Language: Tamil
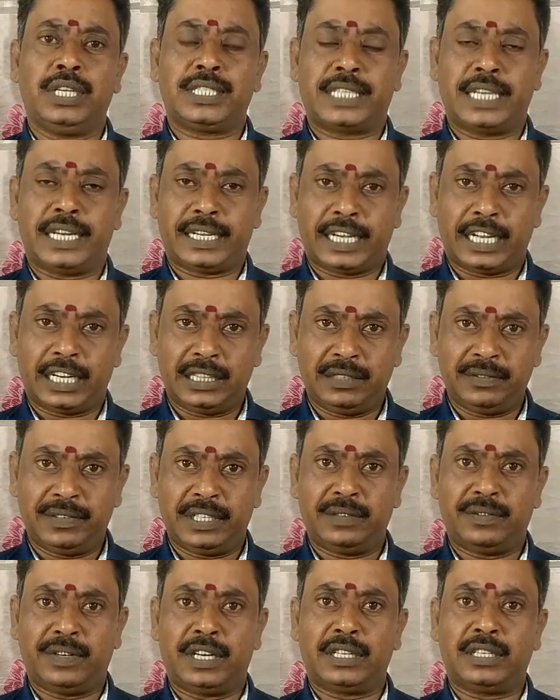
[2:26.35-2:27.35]
சில கருத்து
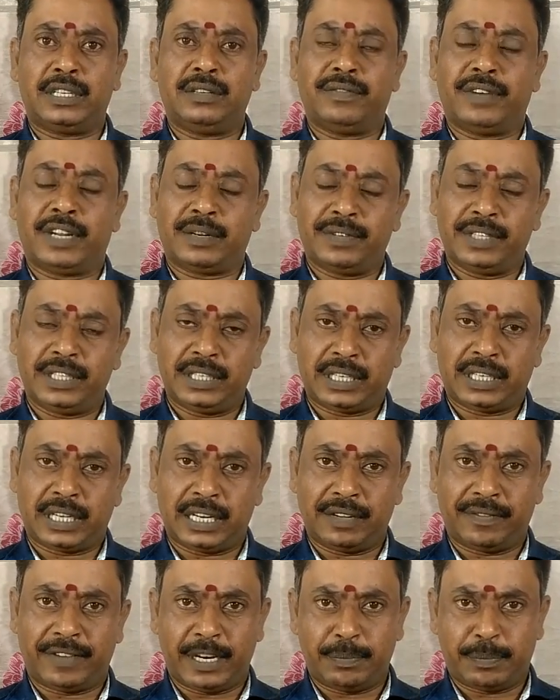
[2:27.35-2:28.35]
வேறுபாடுகள்
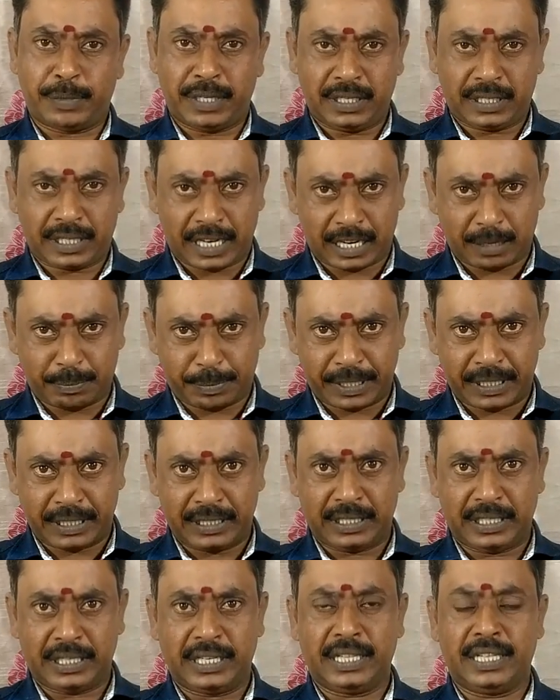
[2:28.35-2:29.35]
வருவதற்கான வாய்ப்புகள்
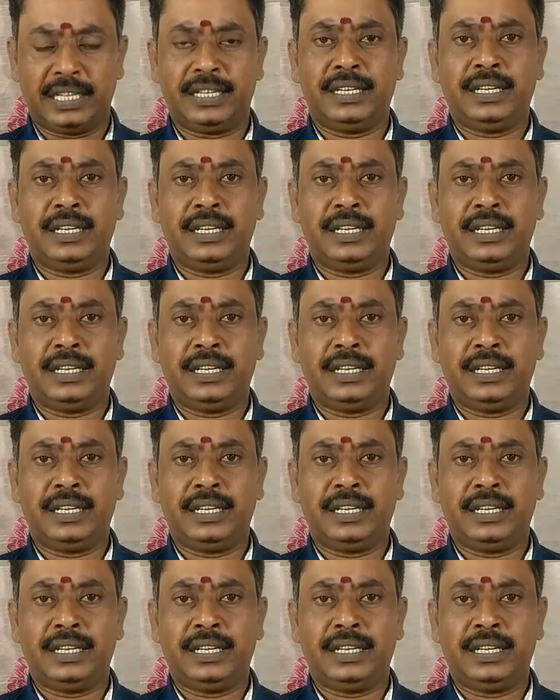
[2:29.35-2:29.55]
காணப்படுகின்றன